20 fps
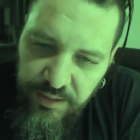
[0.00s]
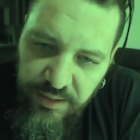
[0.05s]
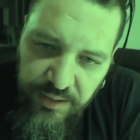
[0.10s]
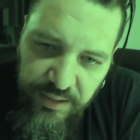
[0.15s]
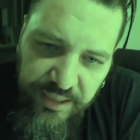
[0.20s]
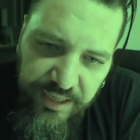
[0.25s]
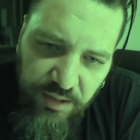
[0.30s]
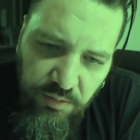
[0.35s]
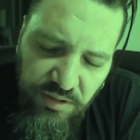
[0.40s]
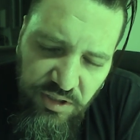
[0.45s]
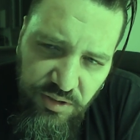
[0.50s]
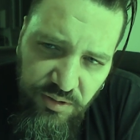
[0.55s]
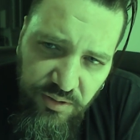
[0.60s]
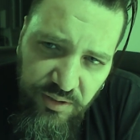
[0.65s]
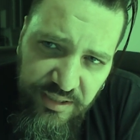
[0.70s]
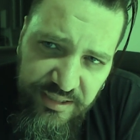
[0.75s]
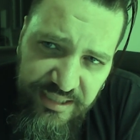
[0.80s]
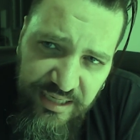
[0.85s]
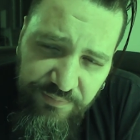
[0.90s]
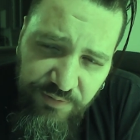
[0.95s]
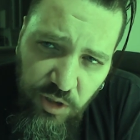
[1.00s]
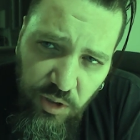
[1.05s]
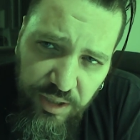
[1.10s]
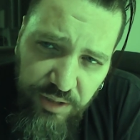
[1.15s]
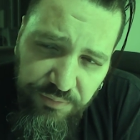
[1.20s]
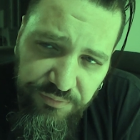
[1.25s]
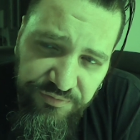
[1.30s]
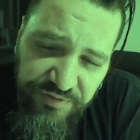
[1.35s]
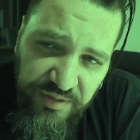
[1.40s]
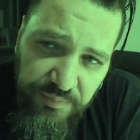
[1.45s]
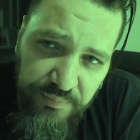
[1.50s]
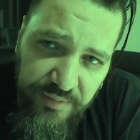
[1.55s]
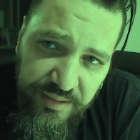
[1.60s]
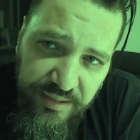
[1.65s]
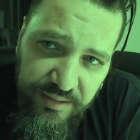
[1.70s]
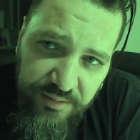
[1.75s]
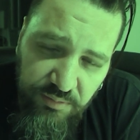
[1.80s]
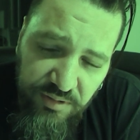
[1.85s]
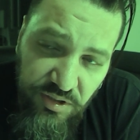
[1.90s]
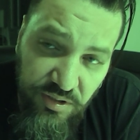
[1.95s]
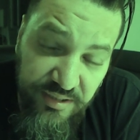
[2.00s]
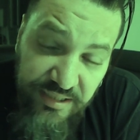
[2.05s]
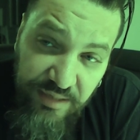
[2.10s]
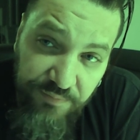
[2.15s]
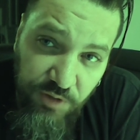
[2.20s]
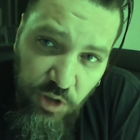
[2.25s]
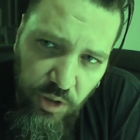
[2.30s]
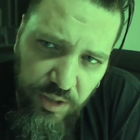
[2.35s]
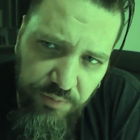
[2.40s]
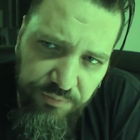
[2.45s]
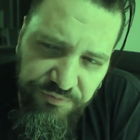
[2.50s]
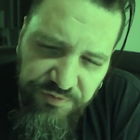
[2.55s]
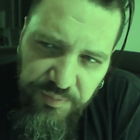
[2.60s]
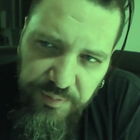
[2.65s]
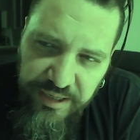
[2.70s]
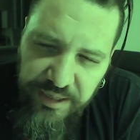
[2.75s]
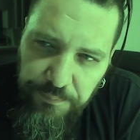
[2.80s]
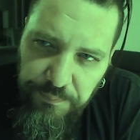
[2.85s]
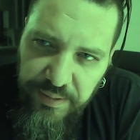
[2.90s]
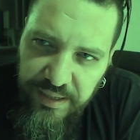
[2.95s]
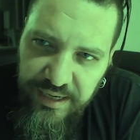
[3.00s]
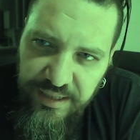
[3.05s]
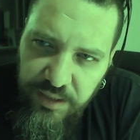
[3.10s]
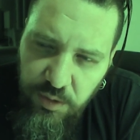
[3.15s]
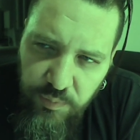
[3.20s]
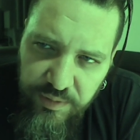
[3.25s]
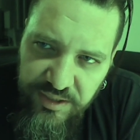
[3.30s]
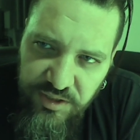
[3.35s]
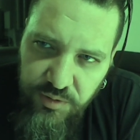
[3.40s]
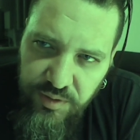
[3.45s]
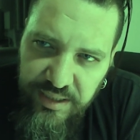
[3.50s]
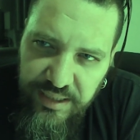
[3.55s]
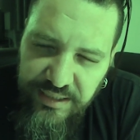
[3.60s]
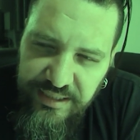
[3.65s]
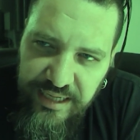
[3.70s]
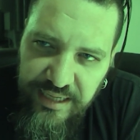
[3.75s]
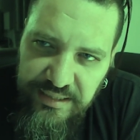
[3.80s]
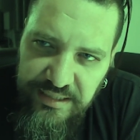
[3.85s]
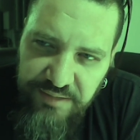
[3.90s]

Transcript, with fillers: E questo El Salvador è un film, questo Salvador è un film che parla di questo in realtà,